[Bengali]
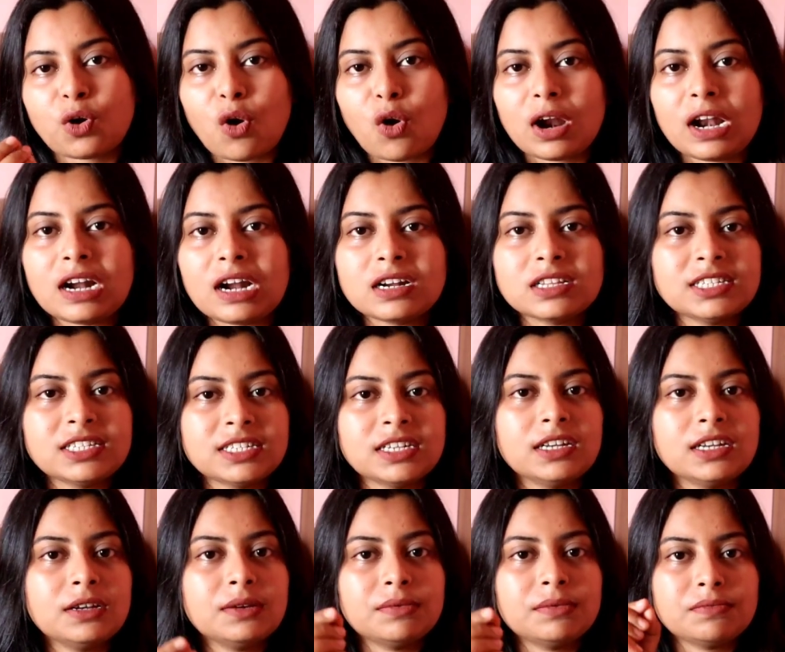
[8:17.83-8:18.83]
কলার যে
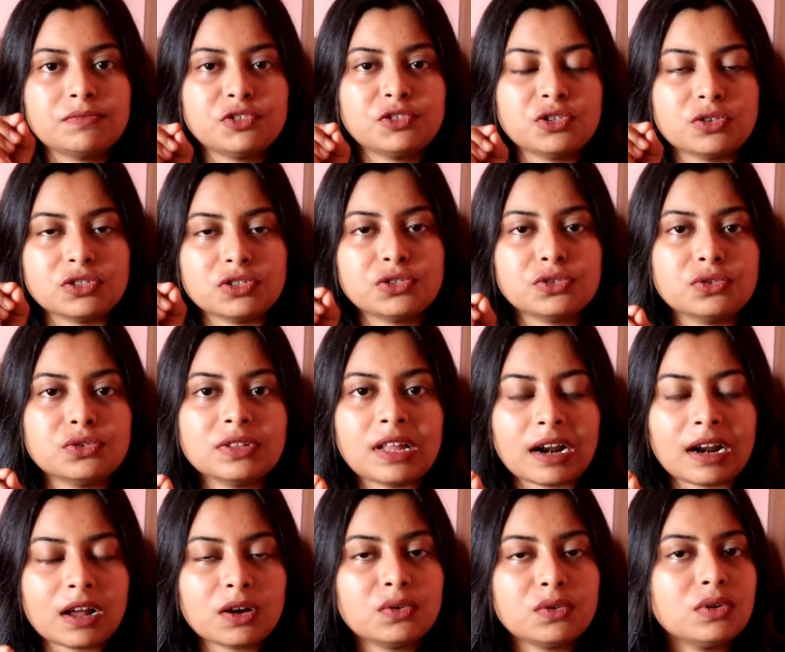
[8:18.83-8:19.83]
ছোট ছোট
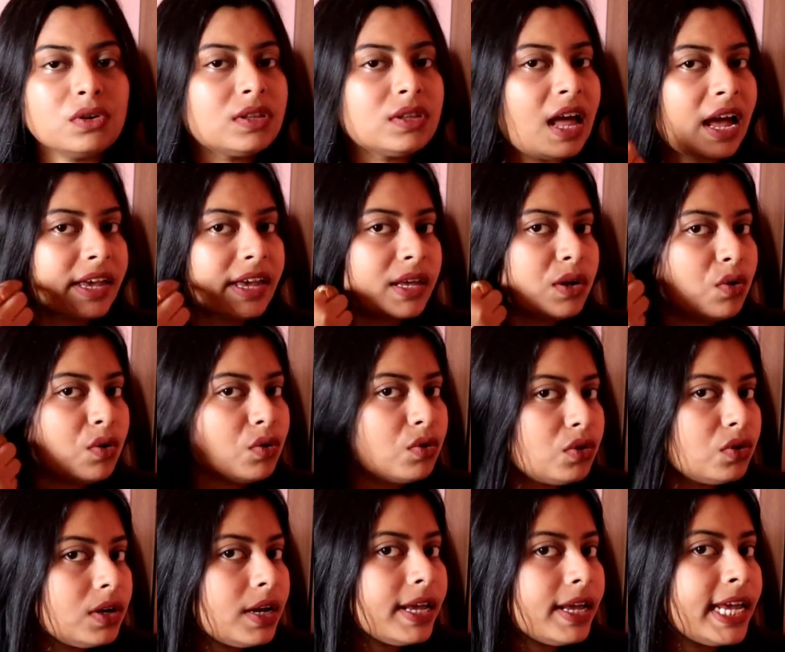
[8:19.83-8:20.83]
দানাগুলো থাকে
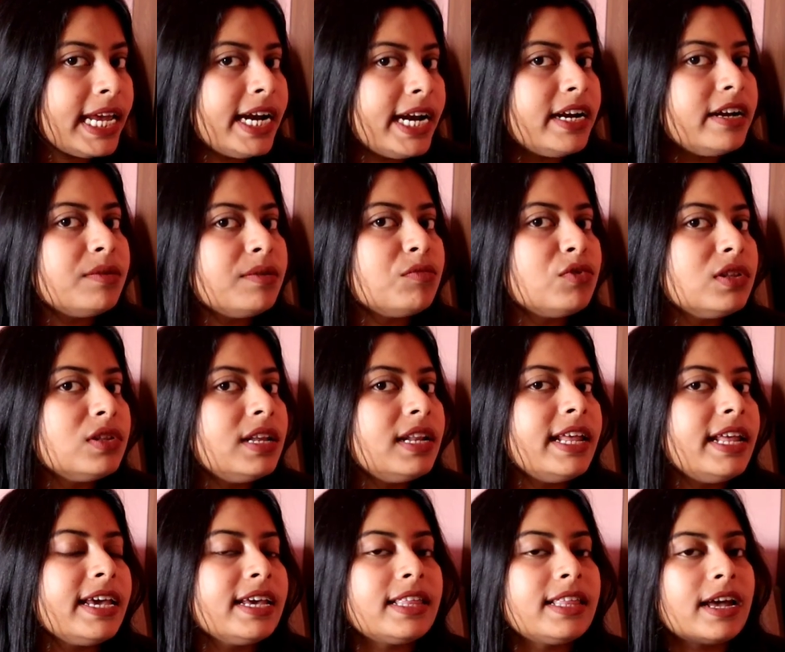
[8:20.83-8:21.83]
ওগুলো না হেয়ারের মধ্যে
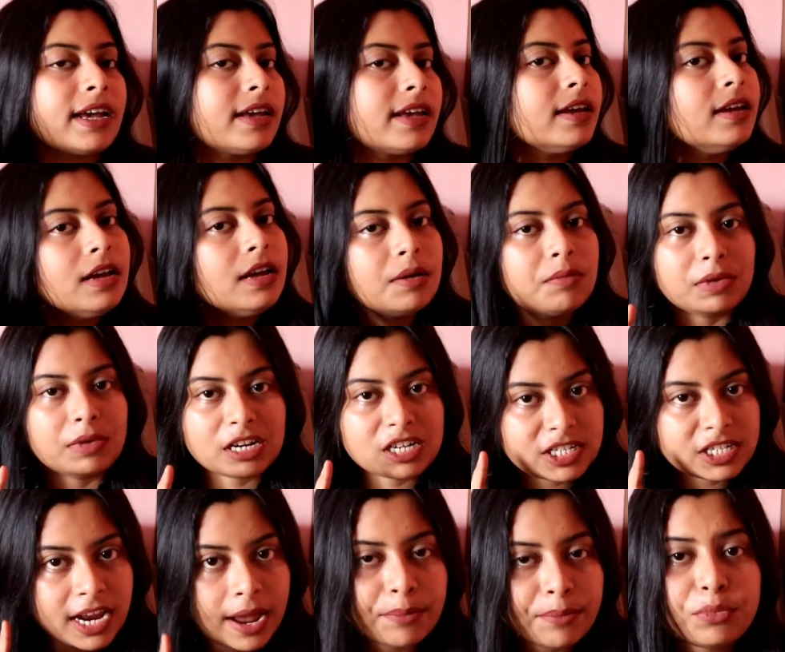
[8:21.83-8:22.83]
লেগে থাকে মানে
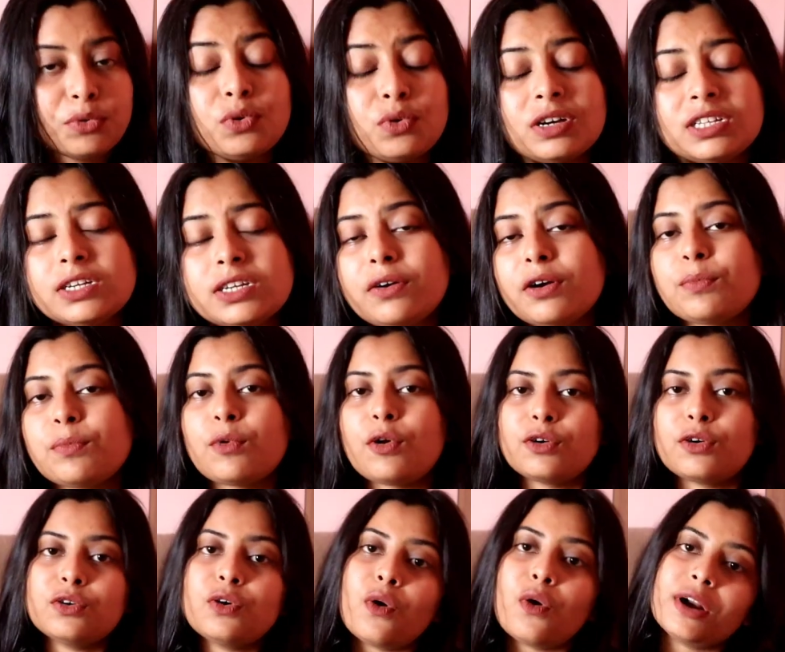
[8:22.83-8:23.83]
শ্যাম্পু হয়ে যাওয়ার
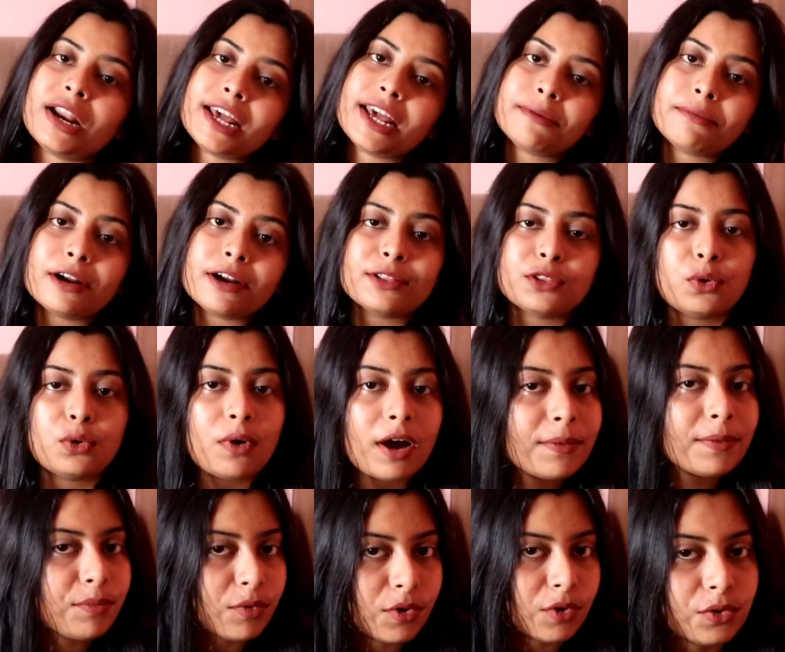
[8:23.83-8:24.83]
পরও অনেকবার
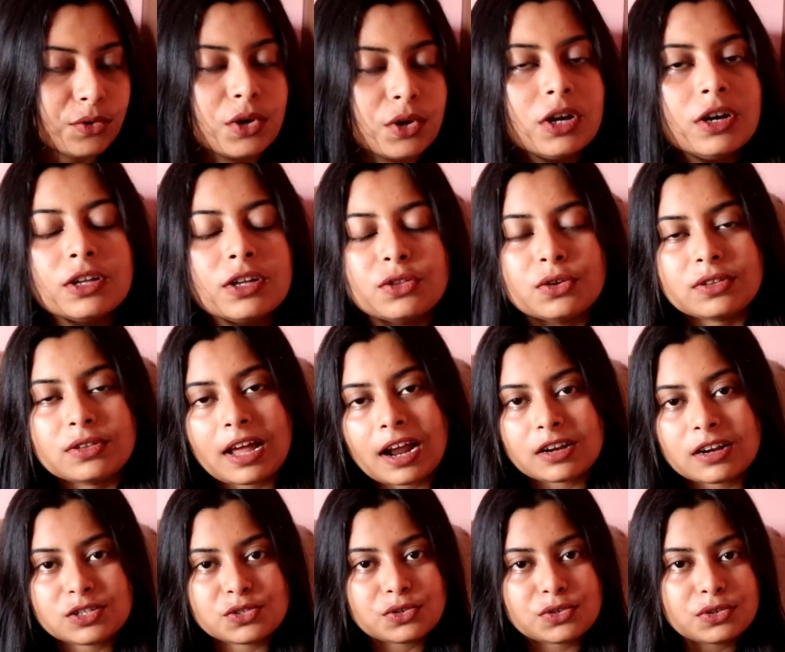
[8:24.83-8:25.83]
ধোয়ার পরও তো
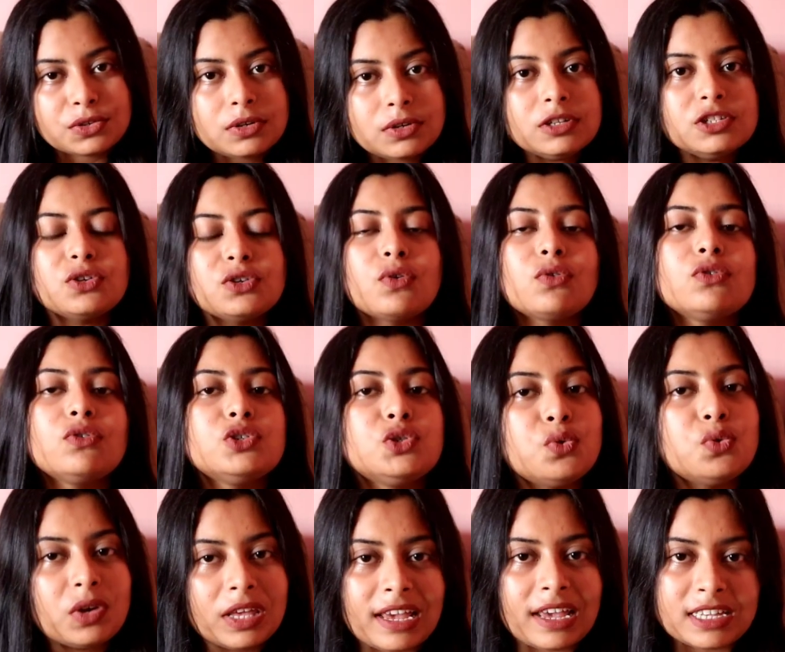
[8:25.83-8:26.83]
তার জন্য যখন
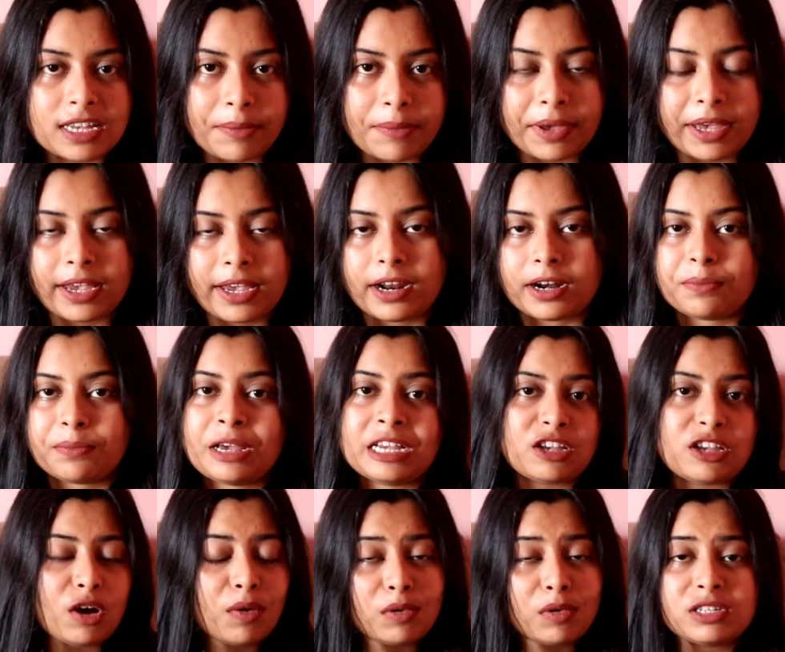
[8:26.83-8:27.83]
শুকিয়ে যাবে হেয়ার
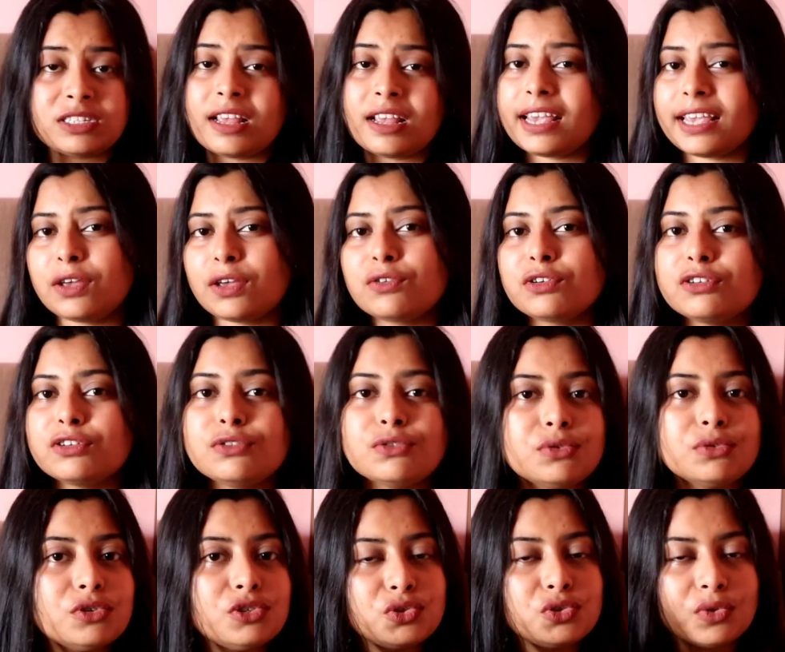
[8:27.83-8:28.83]
ভেজা অবস্থায় কেউ
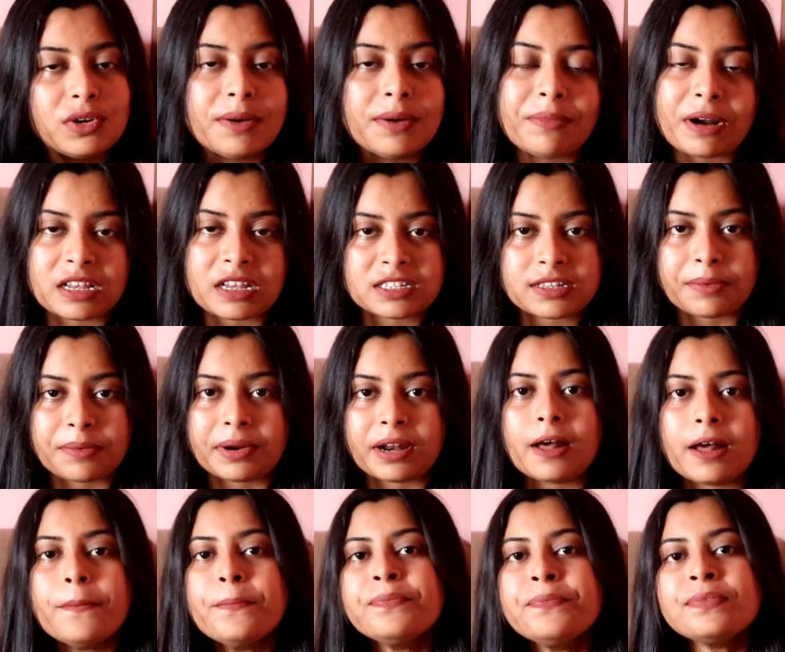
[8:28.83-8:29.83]
কিন্তু চুলে ব্রাশ দেবে না